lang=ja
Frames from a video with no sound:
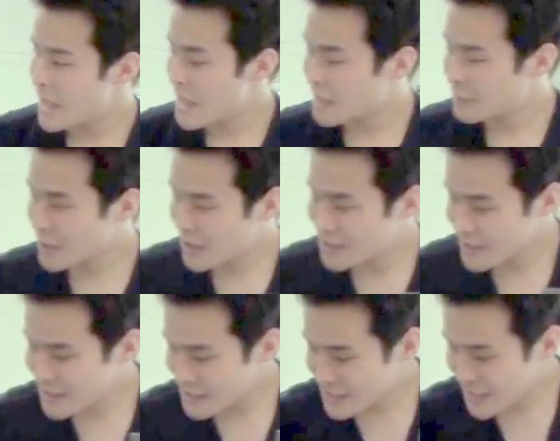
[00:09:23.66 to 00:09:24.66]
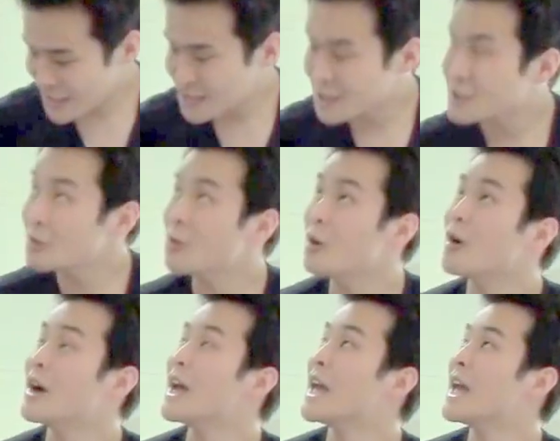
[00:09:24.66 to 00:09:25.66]
えっ、ー、と各インスタンスを
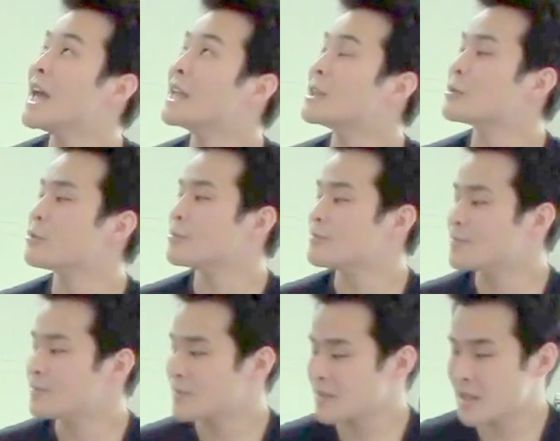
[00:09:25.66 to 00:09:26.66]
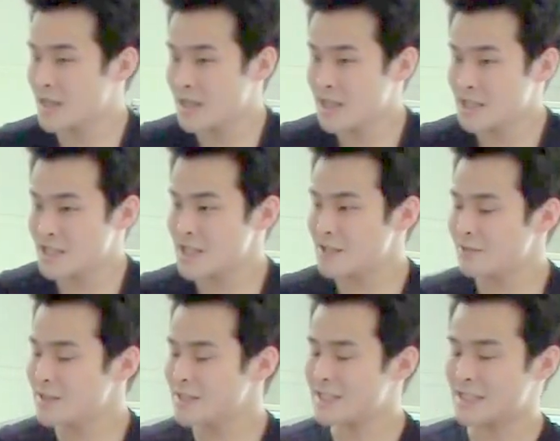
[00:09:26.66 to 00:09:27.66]
えっ、ー、と
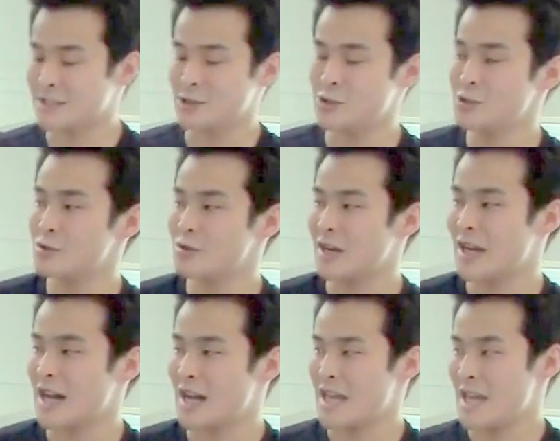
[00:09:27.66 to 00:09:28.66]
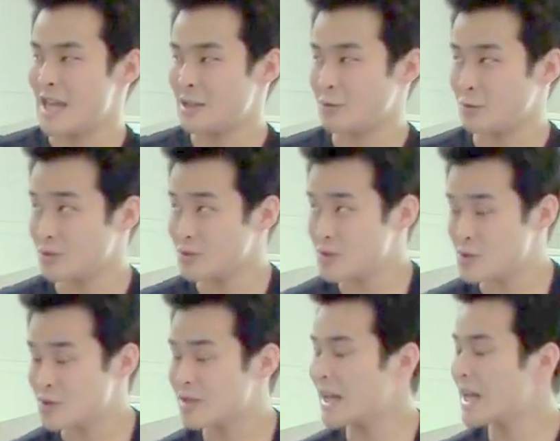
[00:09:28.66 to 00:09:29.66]
シードインスタンス15個から、えーと、と
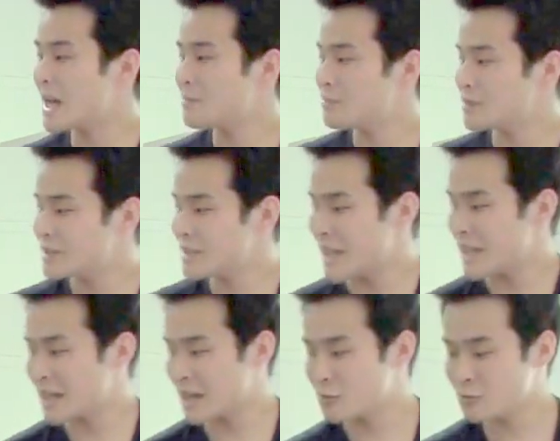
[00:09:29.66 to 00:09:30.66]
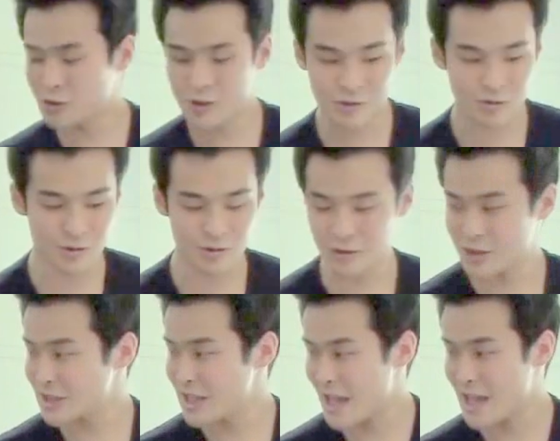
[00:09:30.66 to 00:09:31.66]
10回反復して150個取
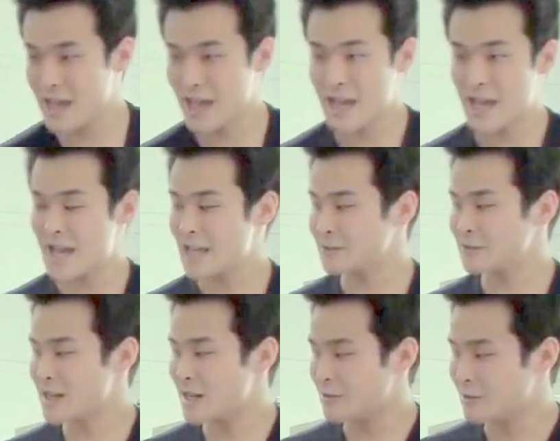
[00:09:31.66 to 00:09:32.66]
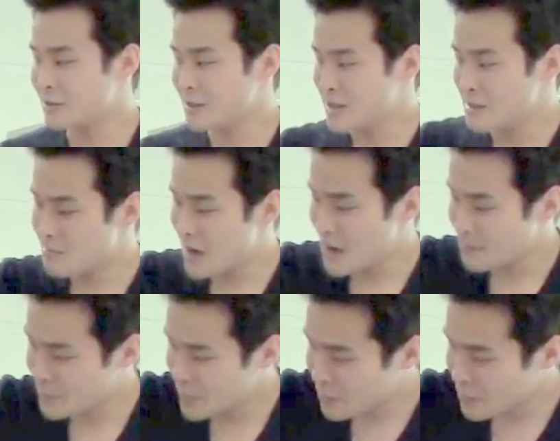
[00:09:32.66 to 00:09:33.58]
得して、えー、それらを、まあ、